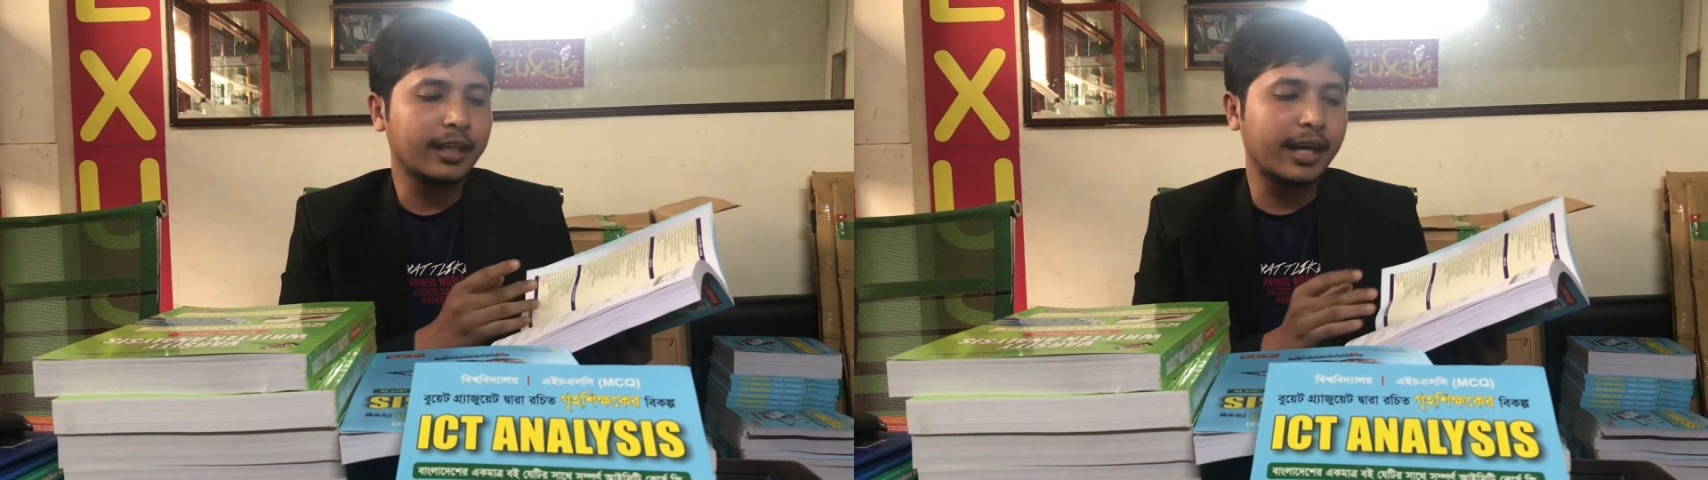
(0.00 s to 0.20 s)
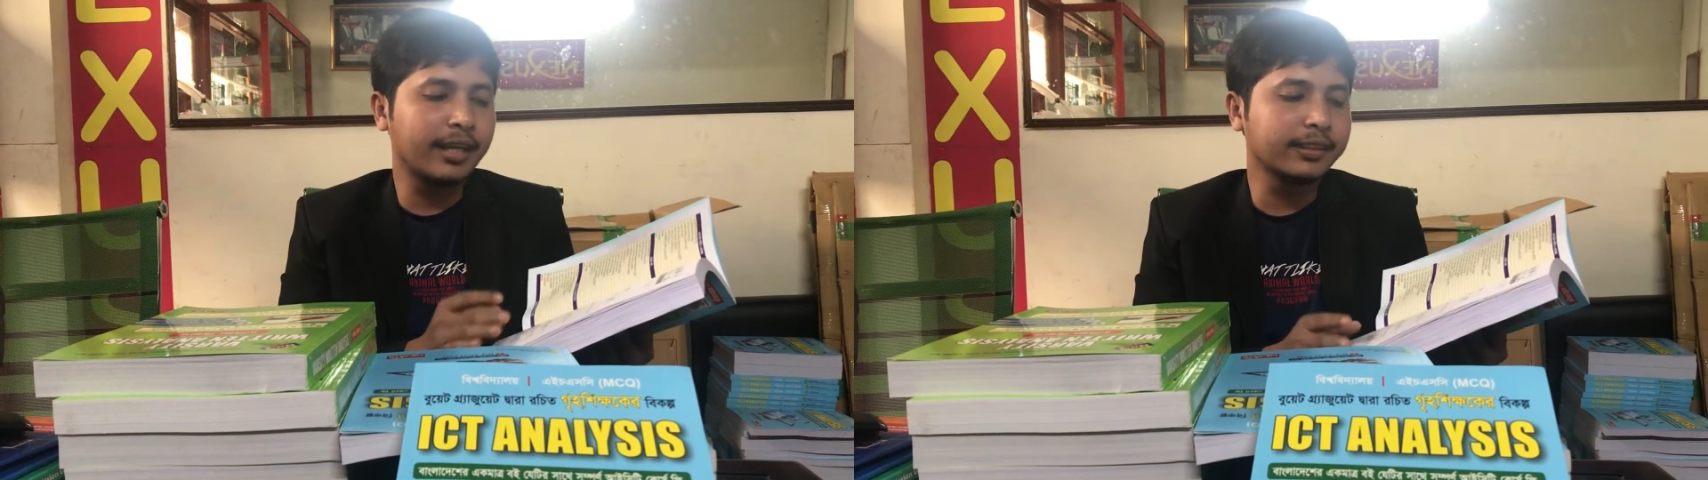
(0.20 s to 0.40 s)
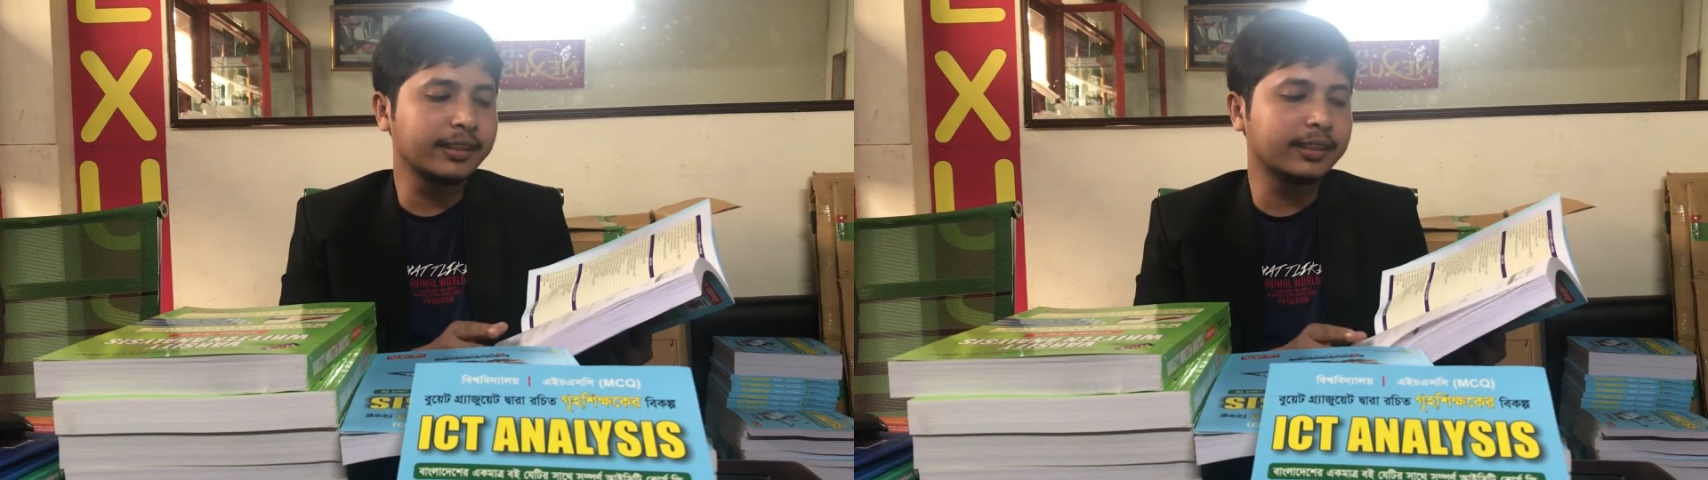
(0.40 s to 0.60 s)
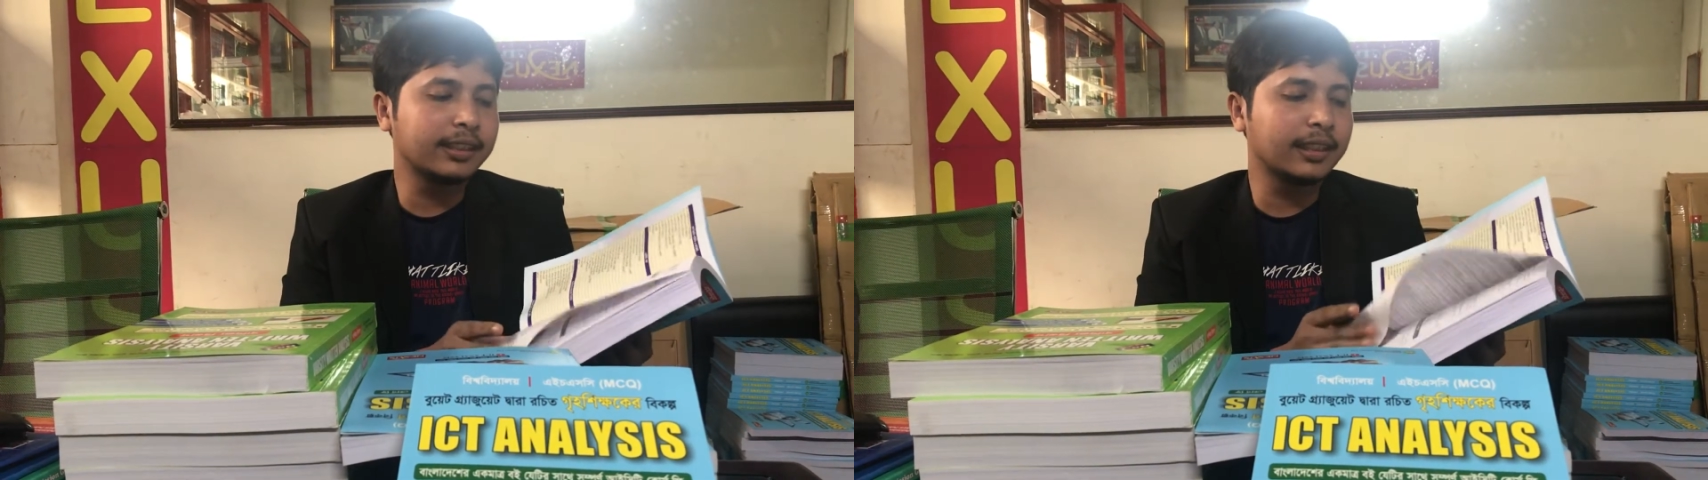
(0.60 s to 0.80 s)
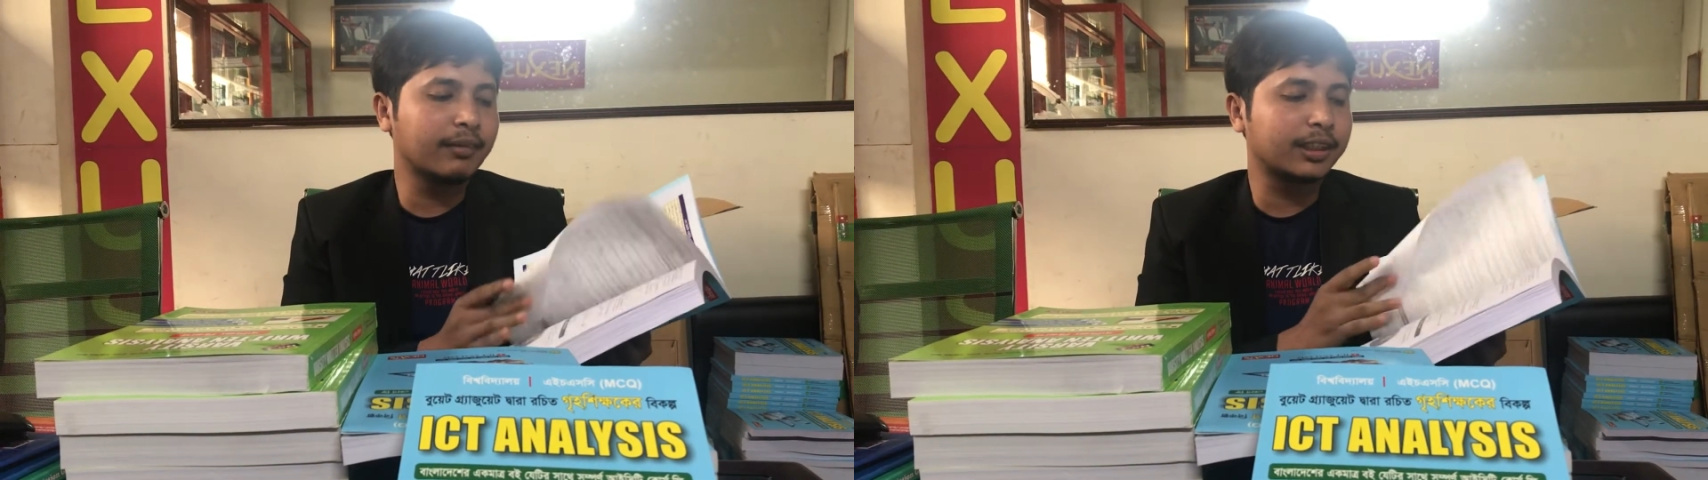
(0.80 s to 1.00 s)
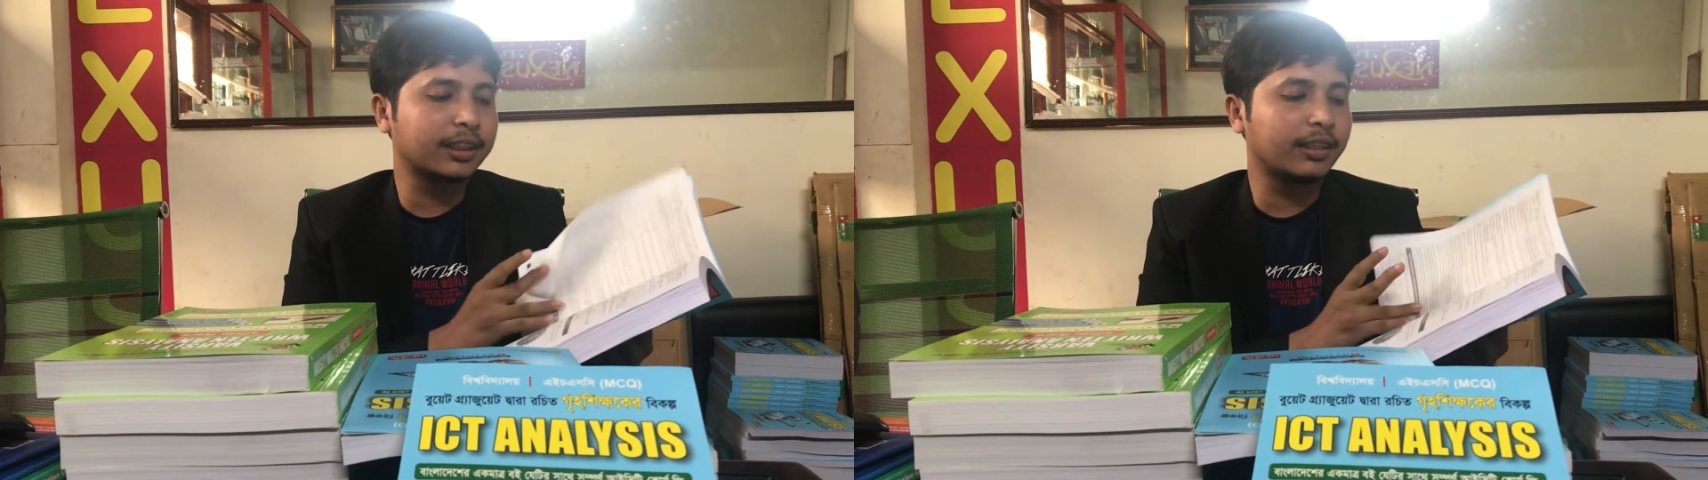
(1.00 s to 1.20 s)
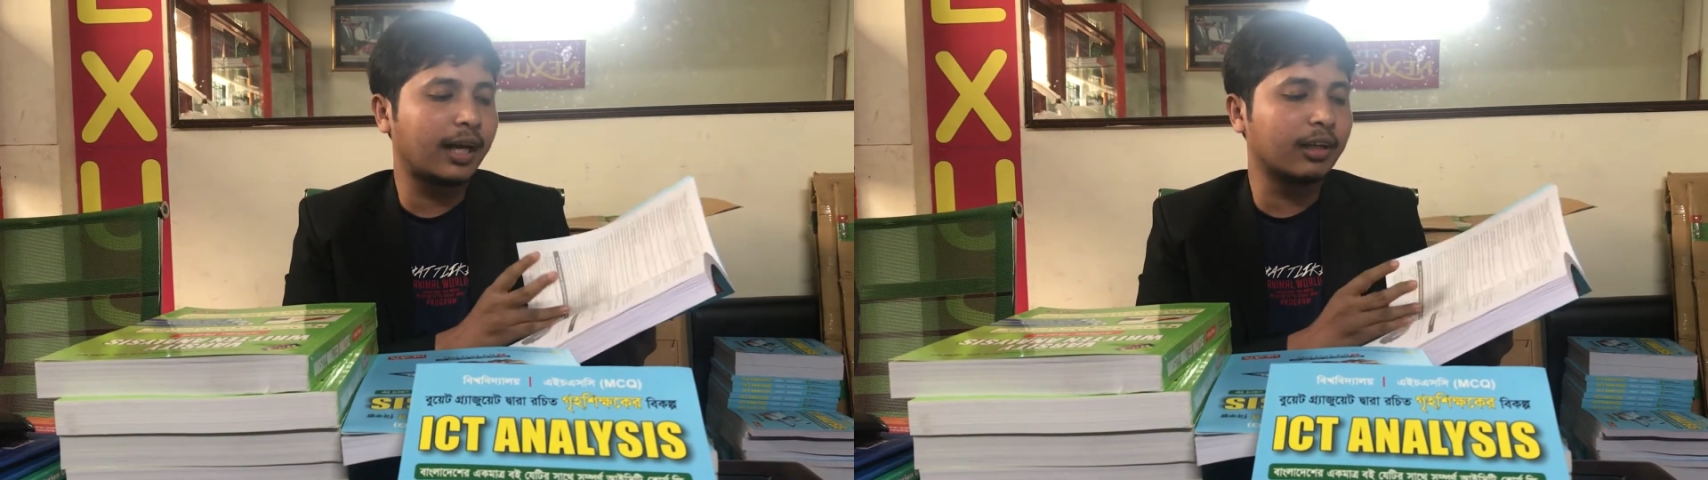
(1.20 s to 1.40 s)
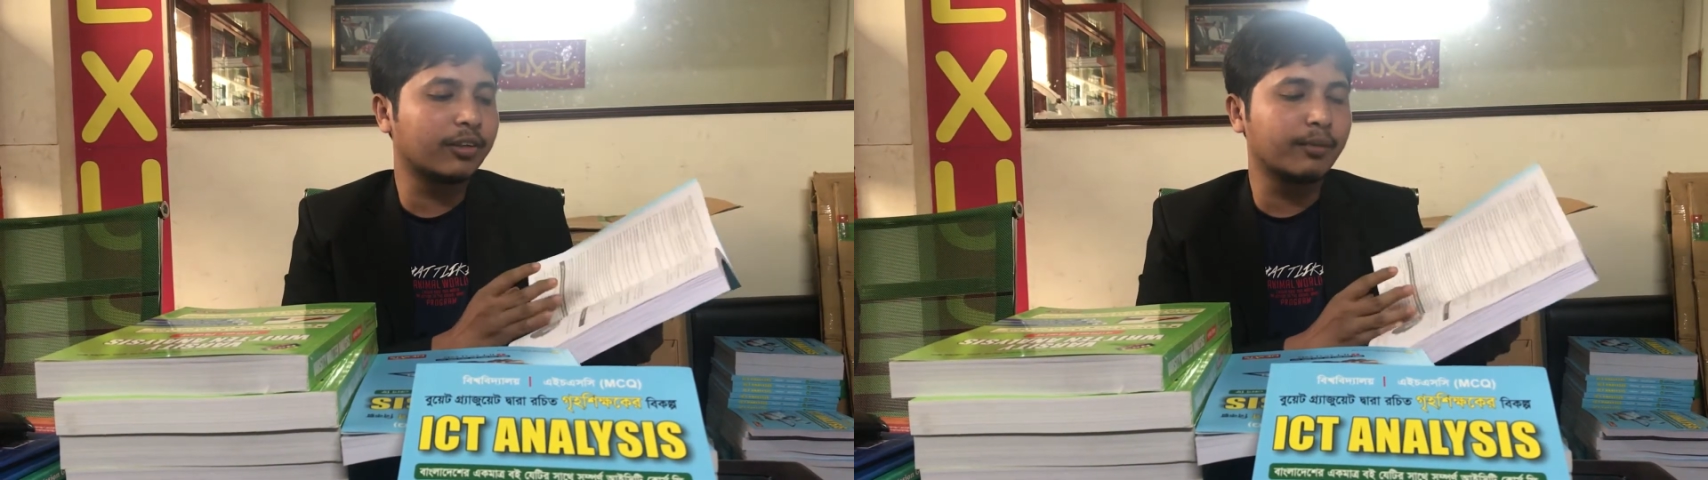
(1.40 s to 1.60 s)
এইচএসি সিলেবাসের
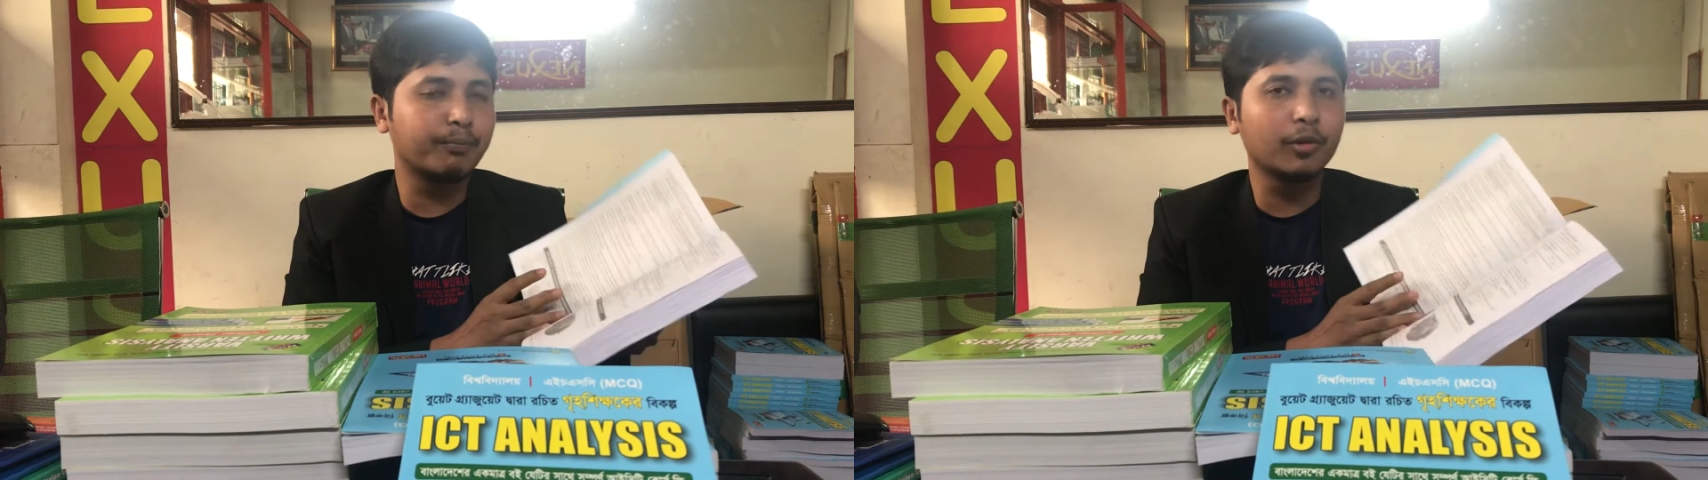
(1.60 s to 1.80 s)
আলোকে